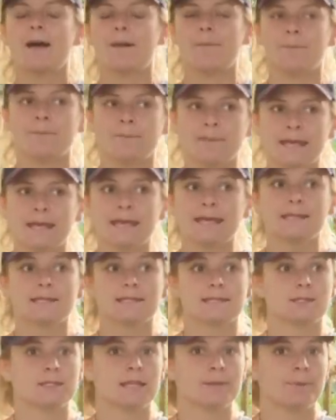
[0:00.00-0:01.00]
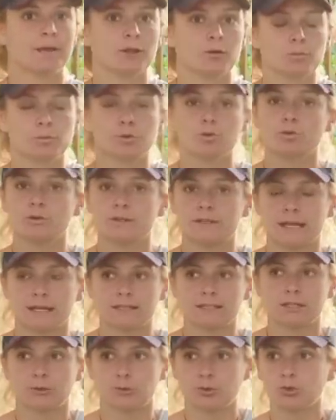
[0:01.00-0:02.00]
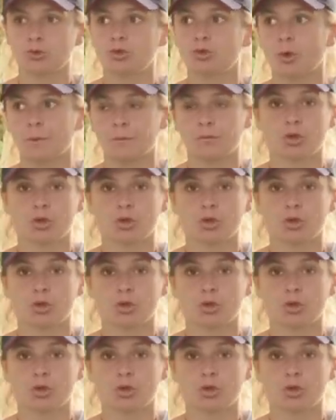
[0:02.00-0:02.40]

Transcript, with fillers: mais ce n'est pas non plus une certitude.